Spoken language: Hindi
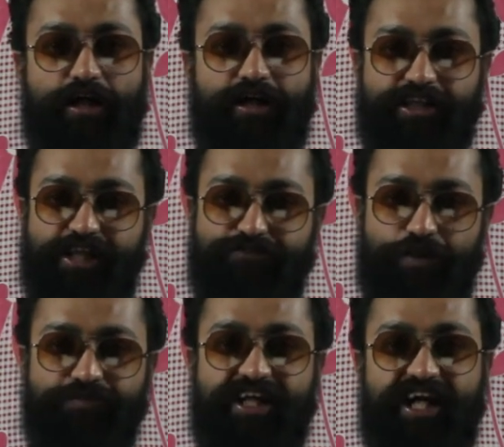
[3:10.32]
ये
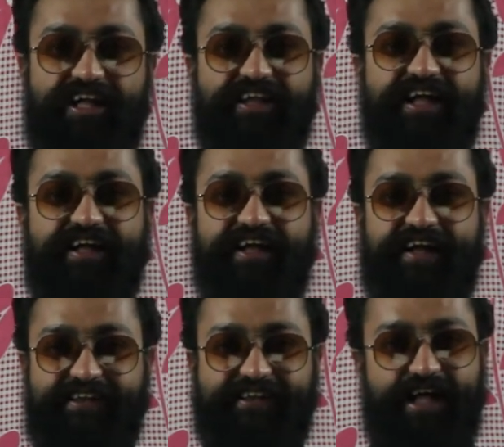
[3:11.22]
फिल्म दिखाती है कि
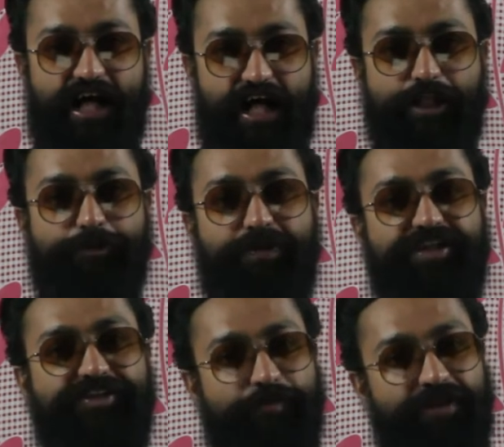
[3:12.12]
कैसे आज
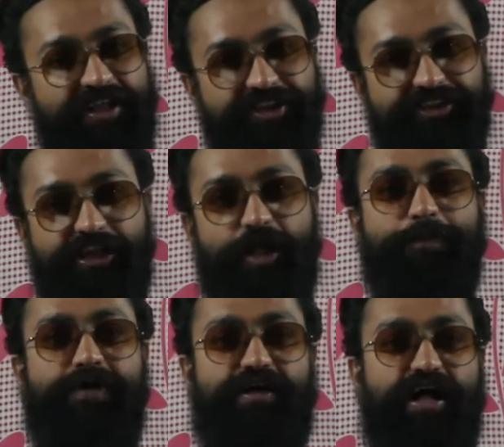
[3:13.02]
भी ज़मीनी स्तर
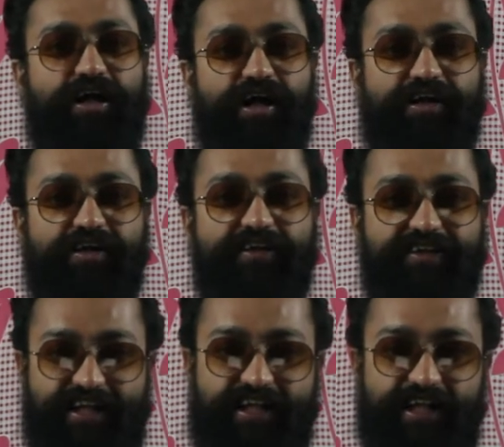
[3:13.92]
पर अगर
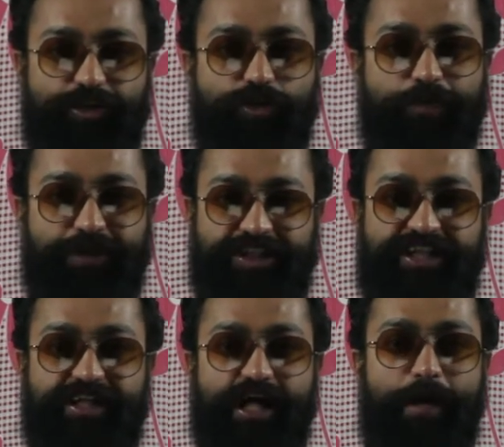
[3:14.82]
देखें तो
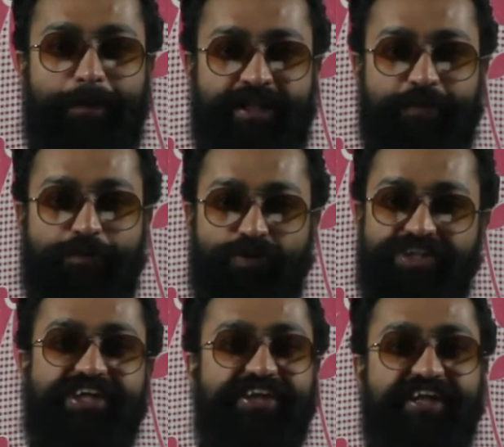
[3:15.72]
पति अपनी
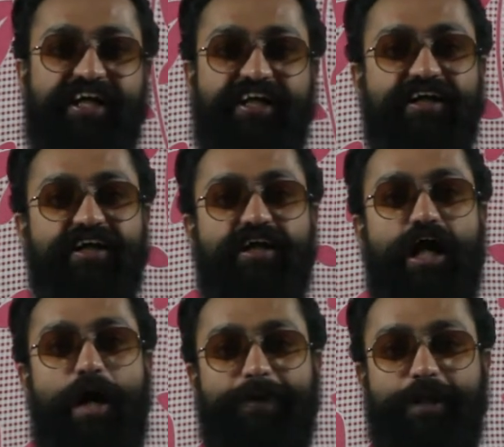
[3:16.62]
पूरी ज़िंदगी
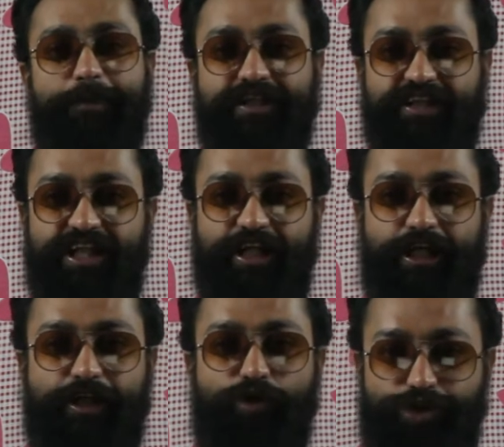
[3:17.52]
अपनी पत्नी
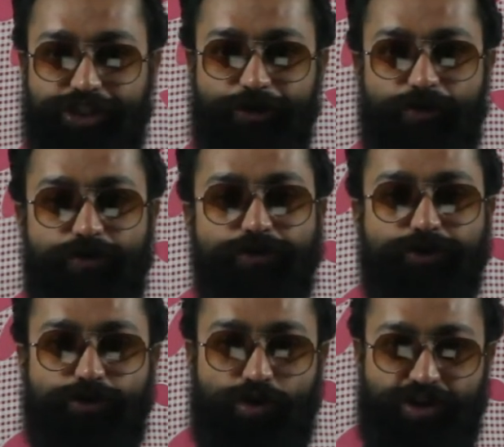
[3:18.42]
की खुशियों
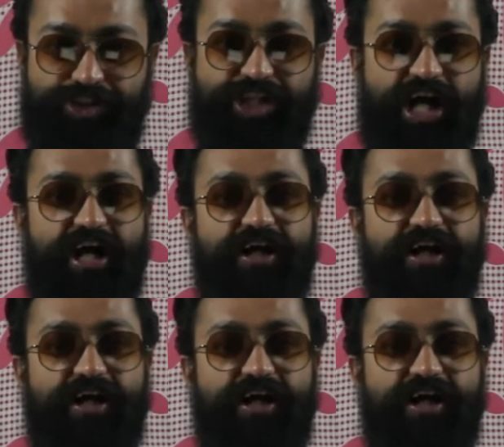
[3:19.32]
सुरक्षा